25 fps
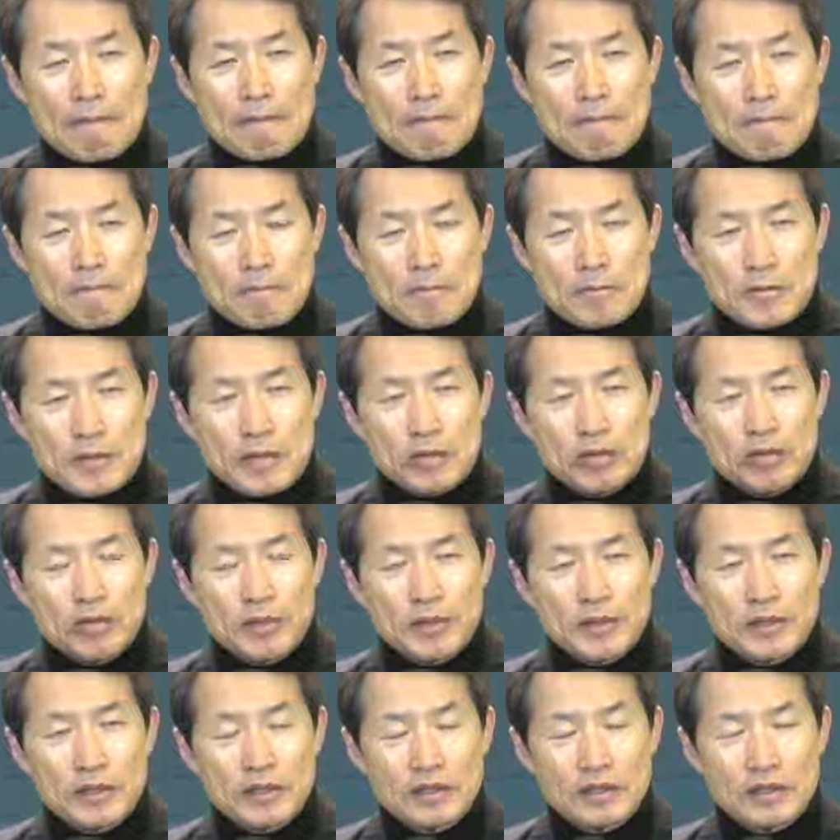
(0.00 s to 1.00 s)
음,
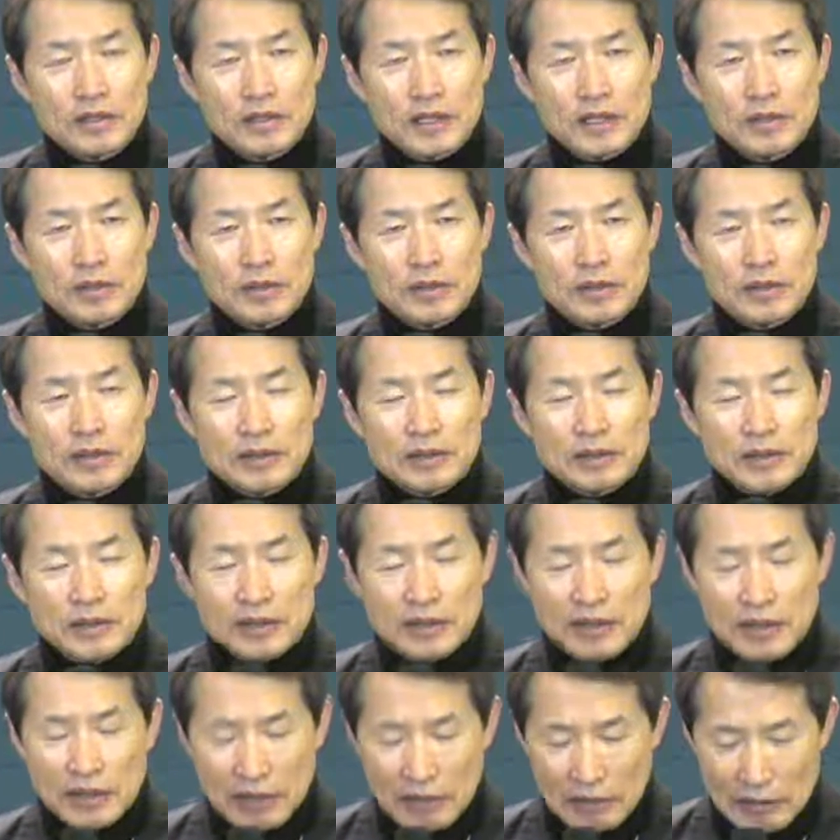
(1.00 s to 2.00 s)
예수 믿는 사람은
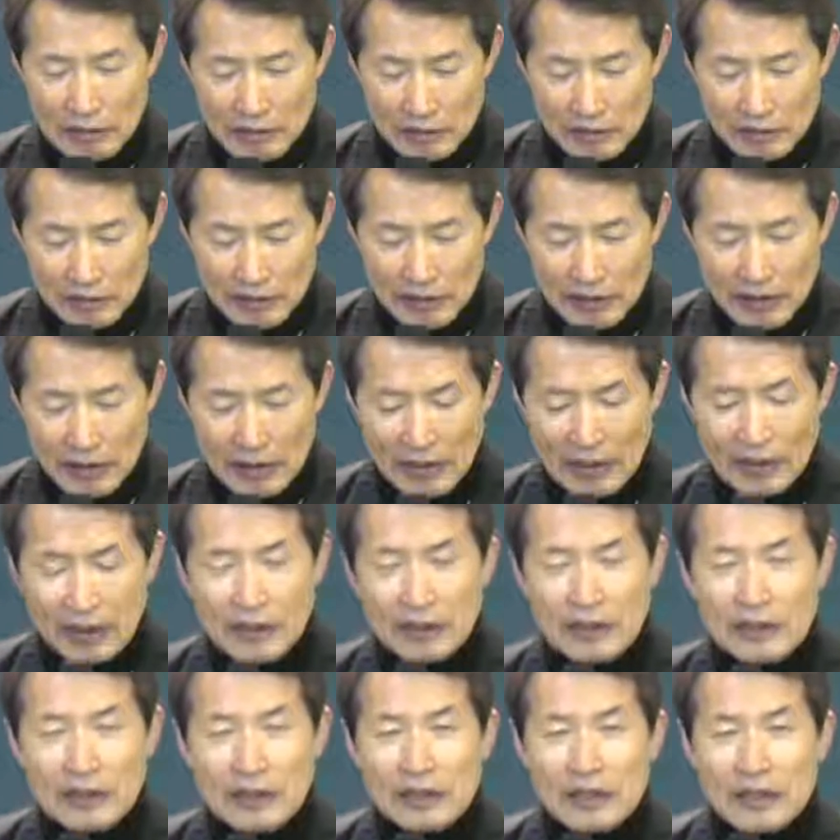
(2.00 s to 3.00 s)
어,
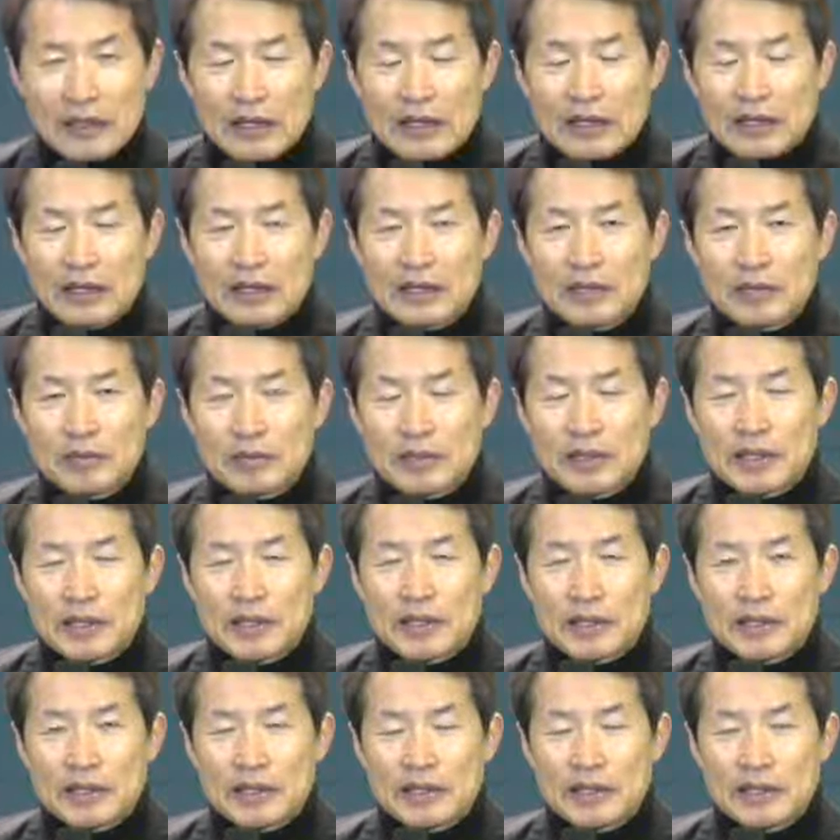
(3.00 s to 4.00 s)
내가
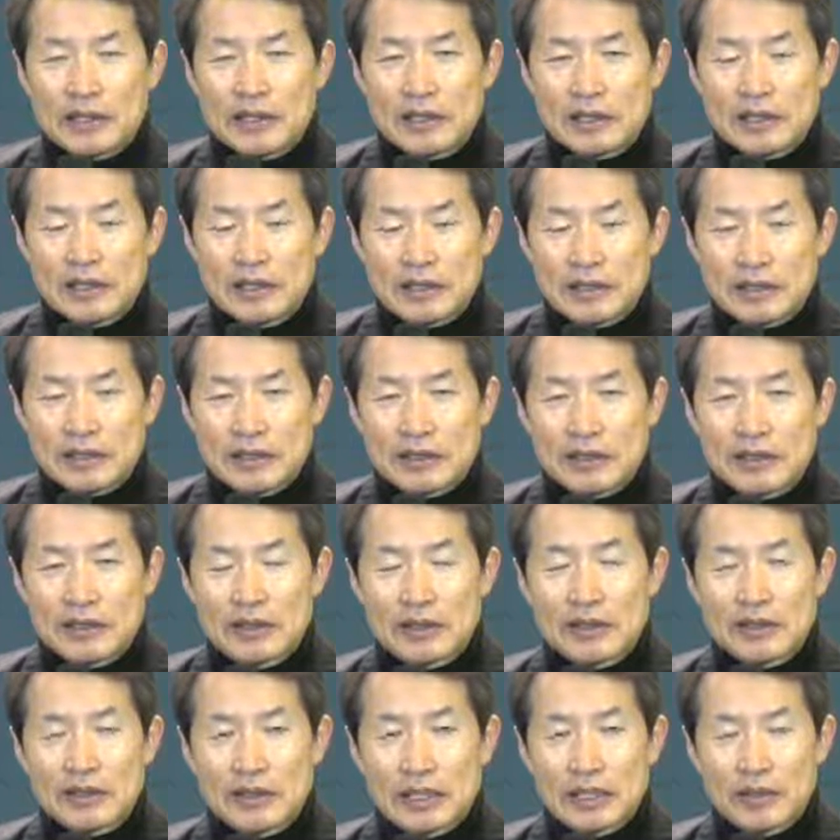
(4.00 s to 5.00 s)
하나님께
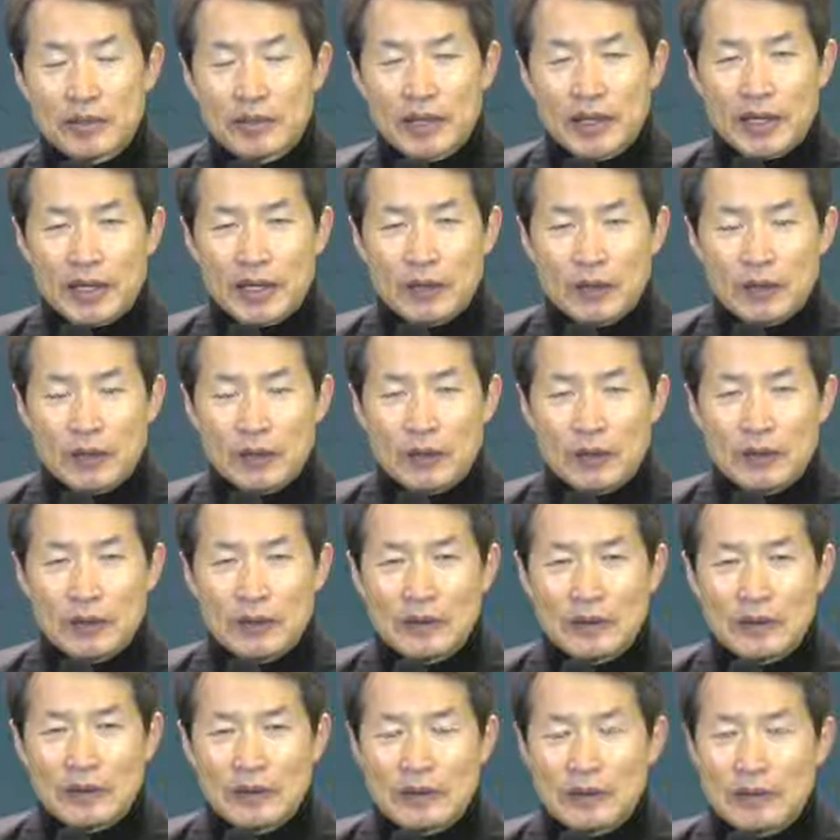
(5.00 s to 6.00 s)
정서껏 예배하고
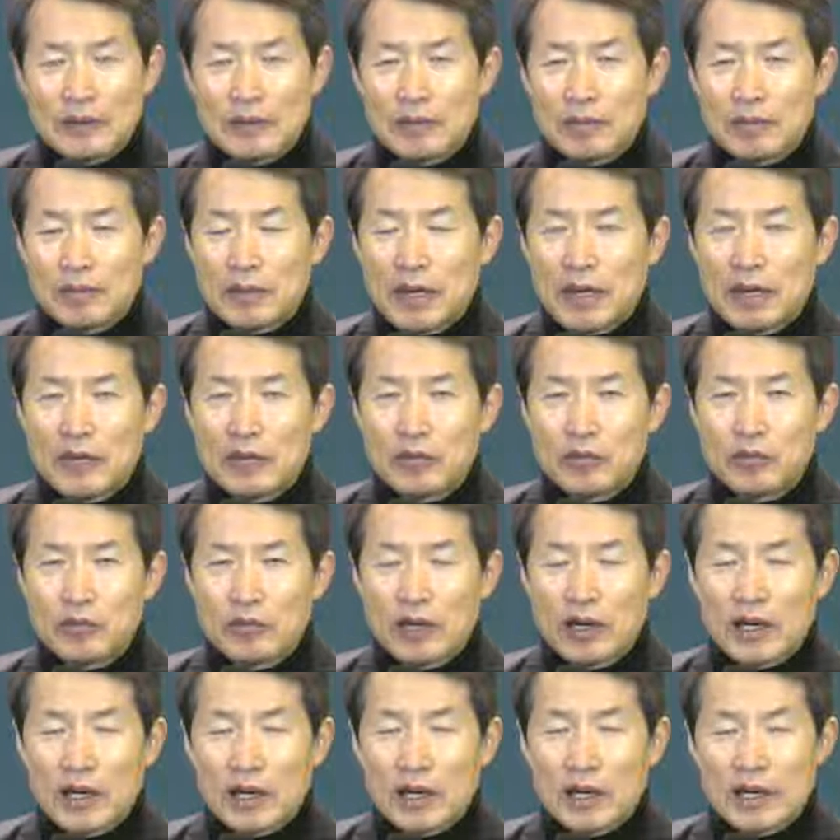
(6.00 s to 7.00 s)

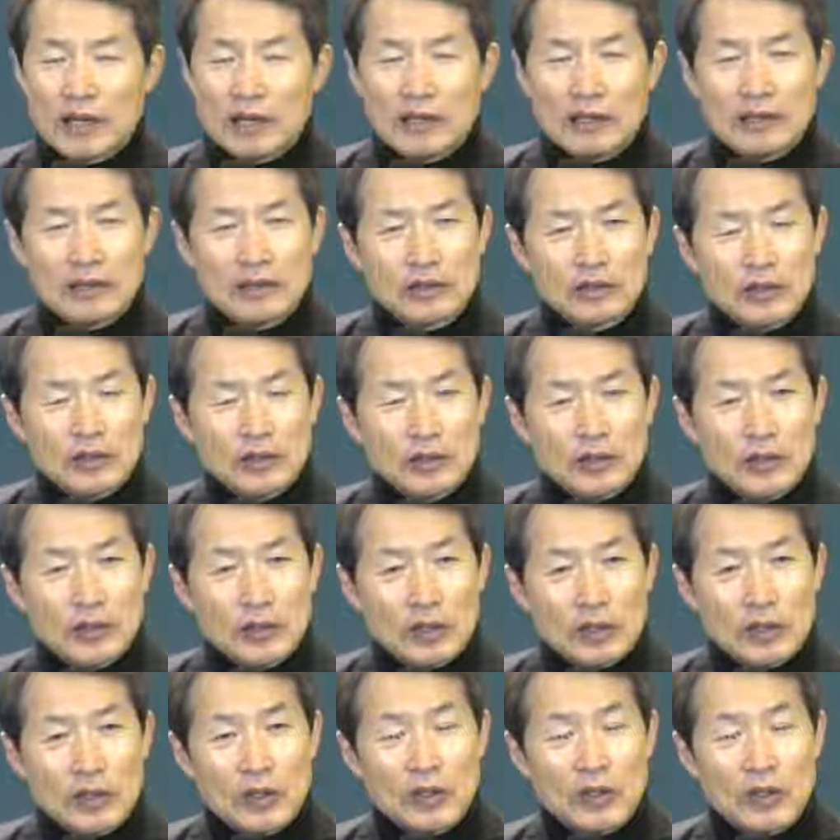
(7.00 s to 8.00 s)
마음과
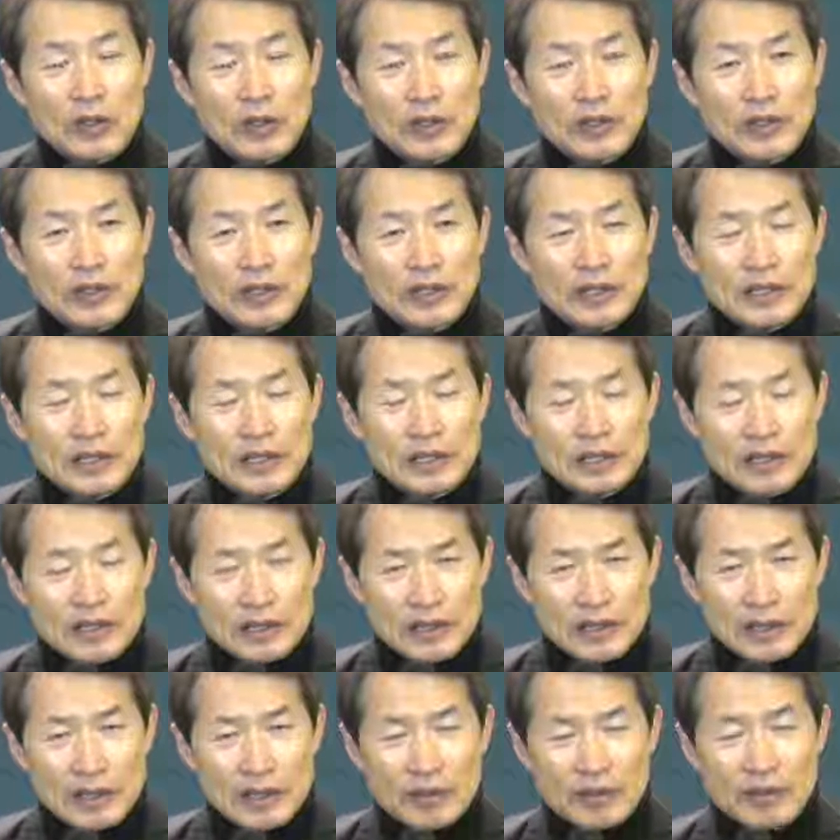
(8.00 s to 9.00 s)
또 영혼을
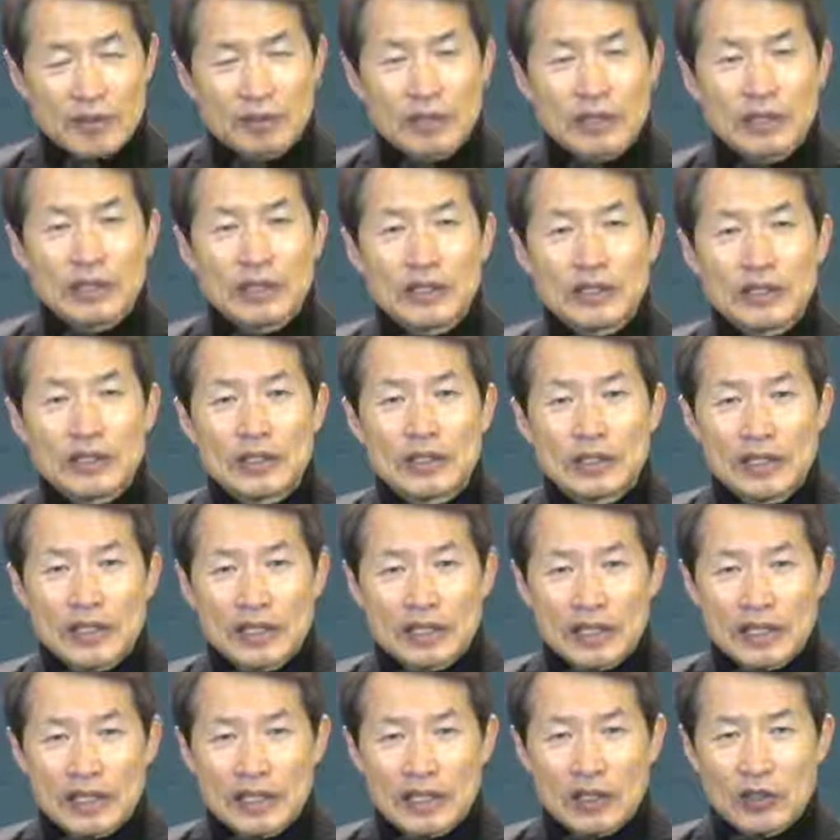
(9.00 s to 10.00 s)
참
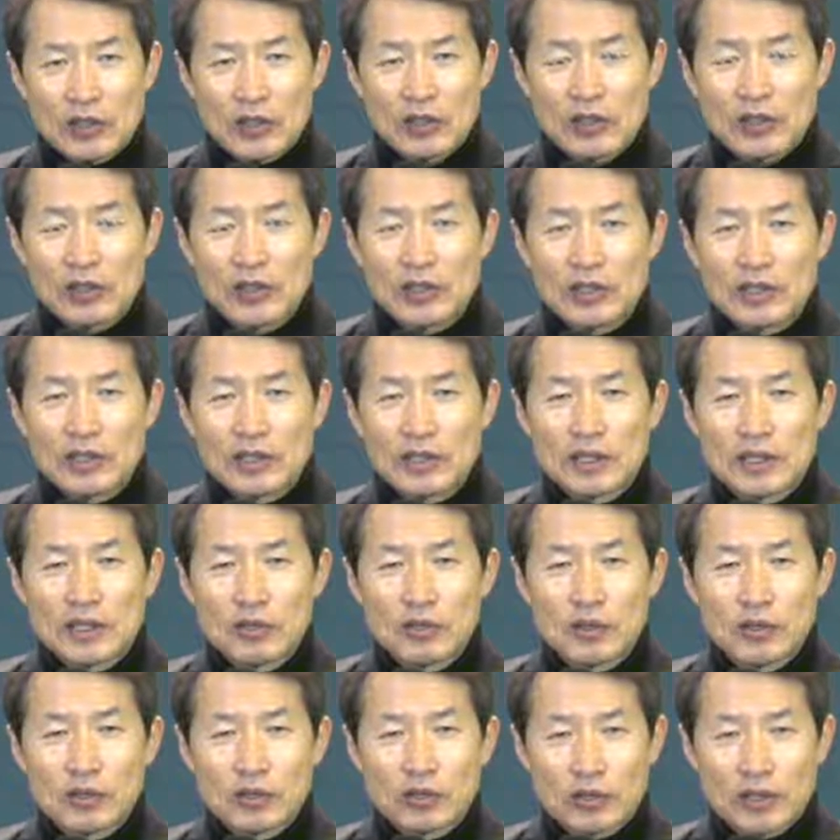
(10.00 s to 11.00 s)
정결하게 하고
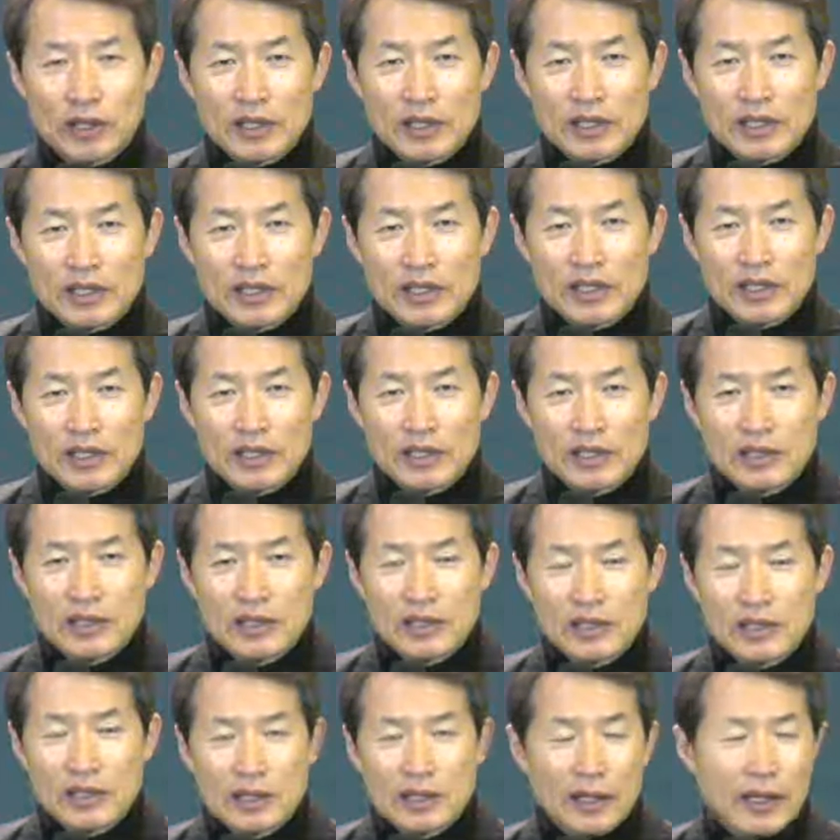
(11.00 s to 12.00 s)
그러면 됐지
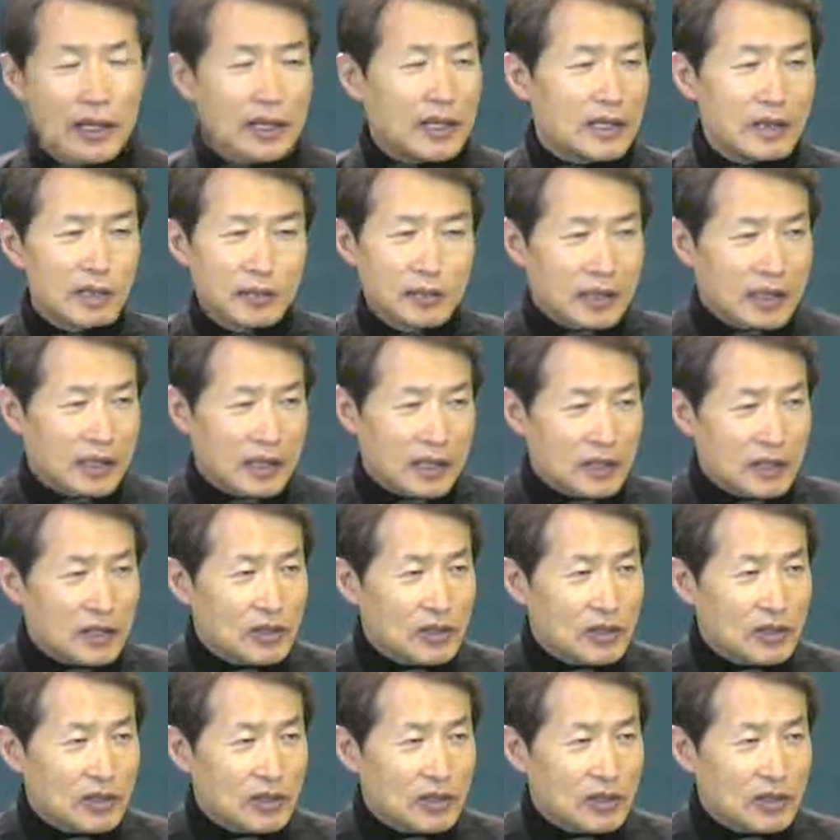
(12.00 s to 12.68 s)
아닙니다.